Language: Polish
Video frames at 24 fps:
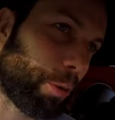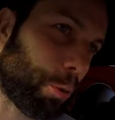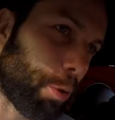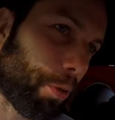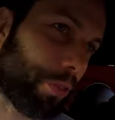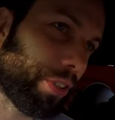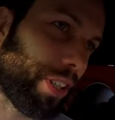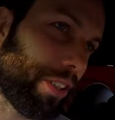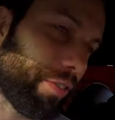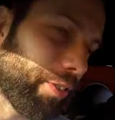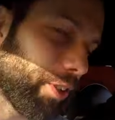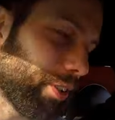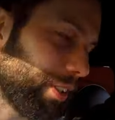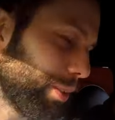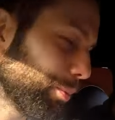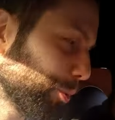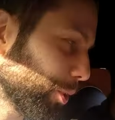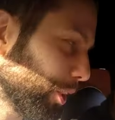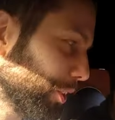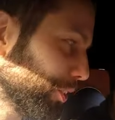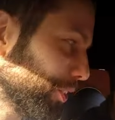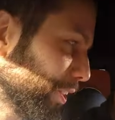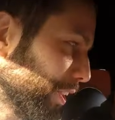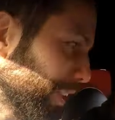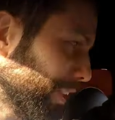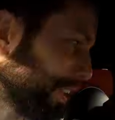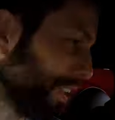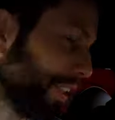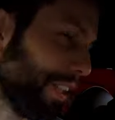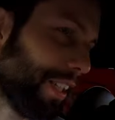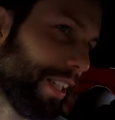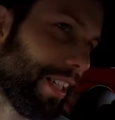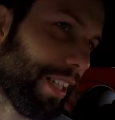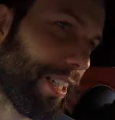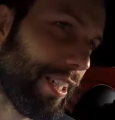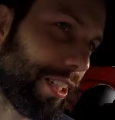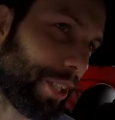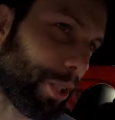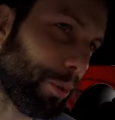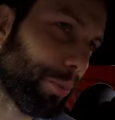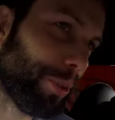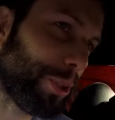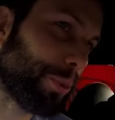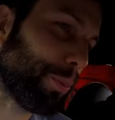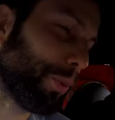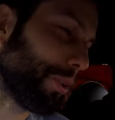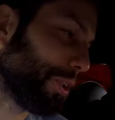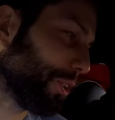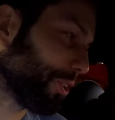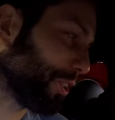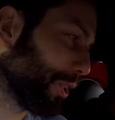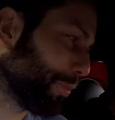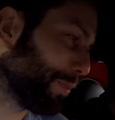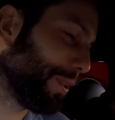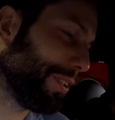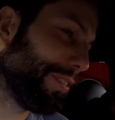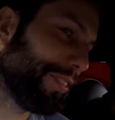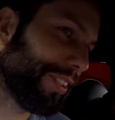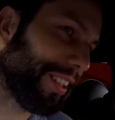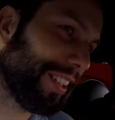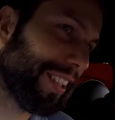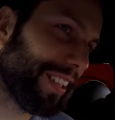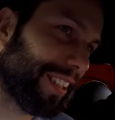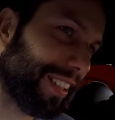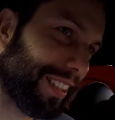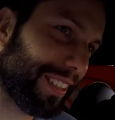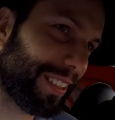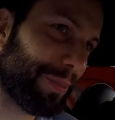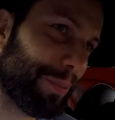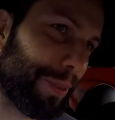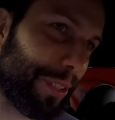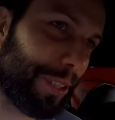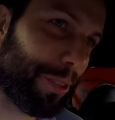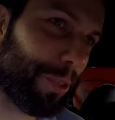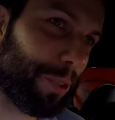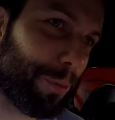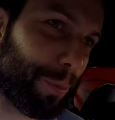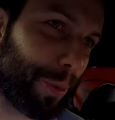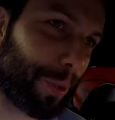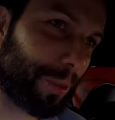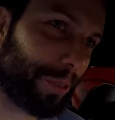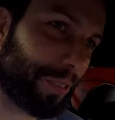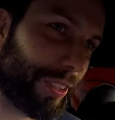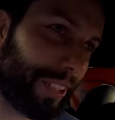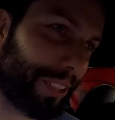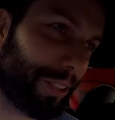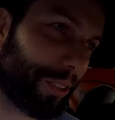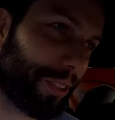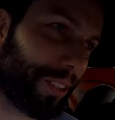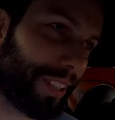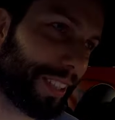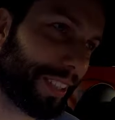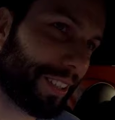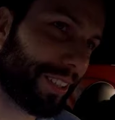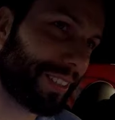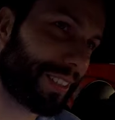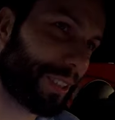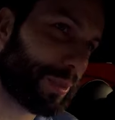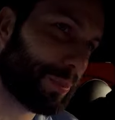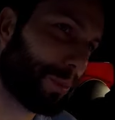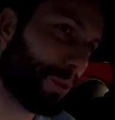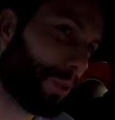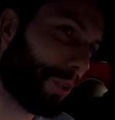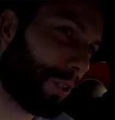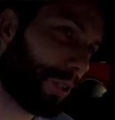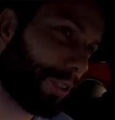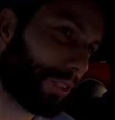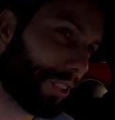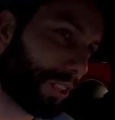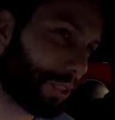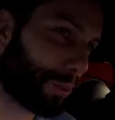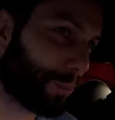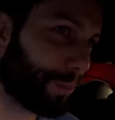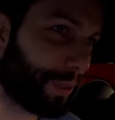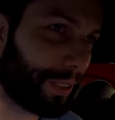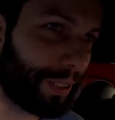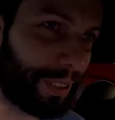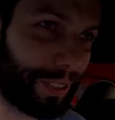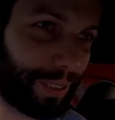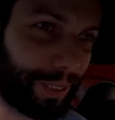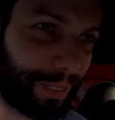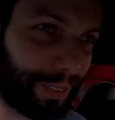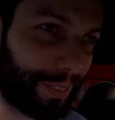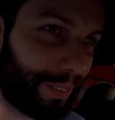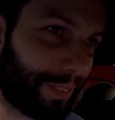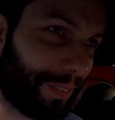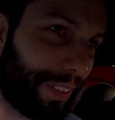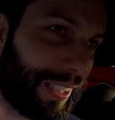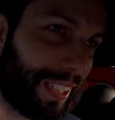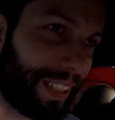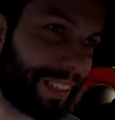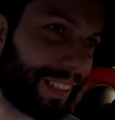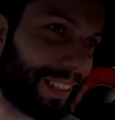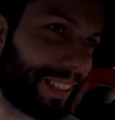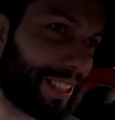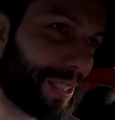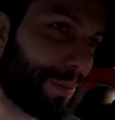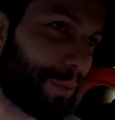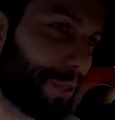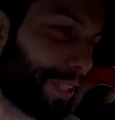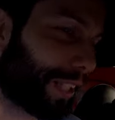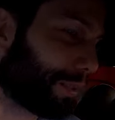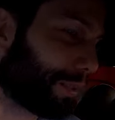głównie w wolnym czasie robisz, bo to się pewnie zmieniło w porównaniu do tego, co było chociażby dwa lata temu,